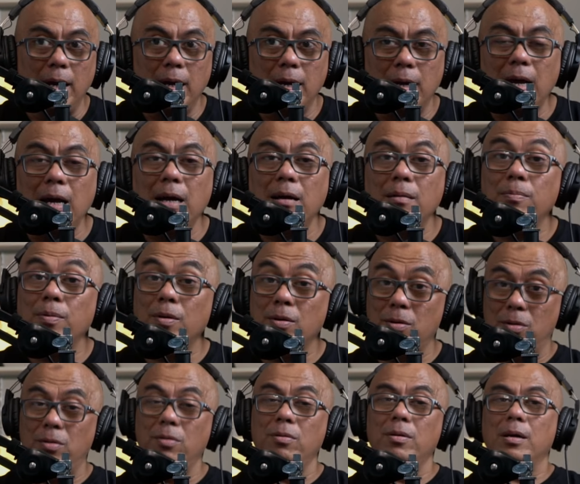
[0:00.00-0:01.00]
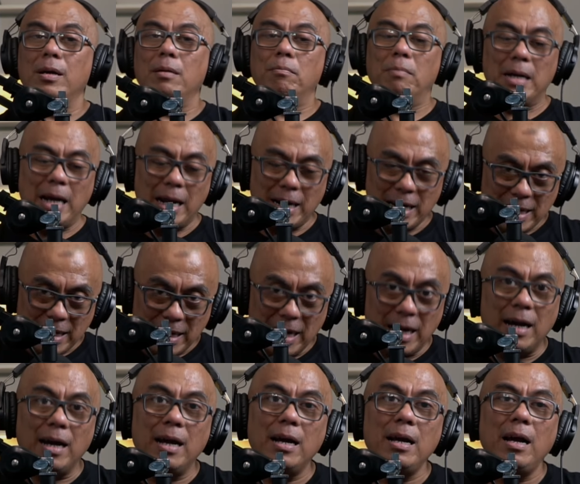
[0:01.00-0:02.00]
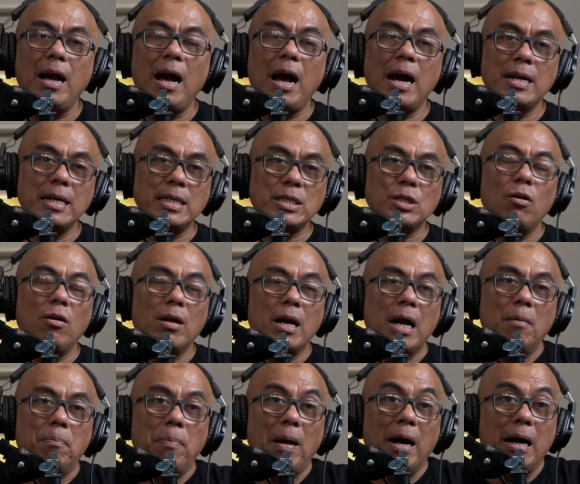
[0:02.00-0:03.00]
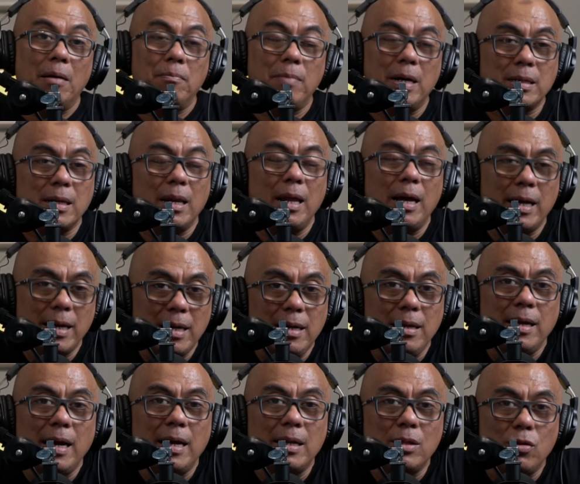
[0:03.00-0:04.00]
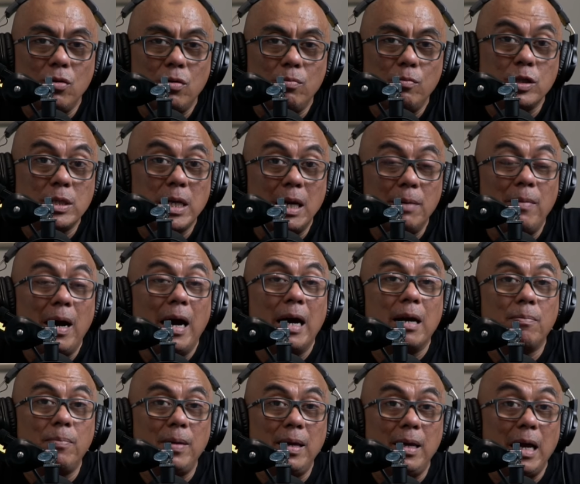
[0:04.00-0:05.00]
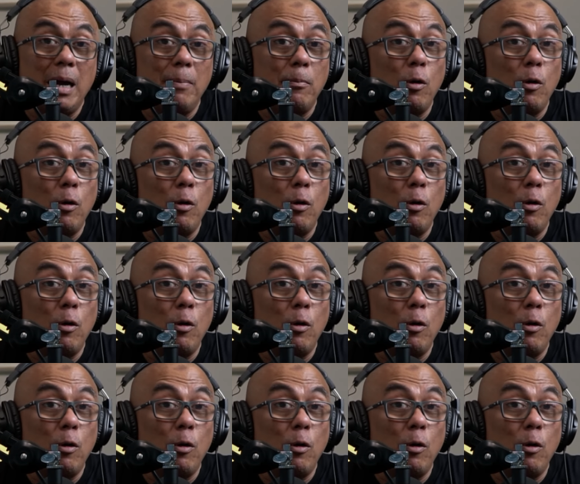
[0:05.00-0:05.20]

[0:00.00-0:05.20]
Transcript: Lah, Bro, menariknya ada seorang pengamat lain yaitu Muslim Arbi yang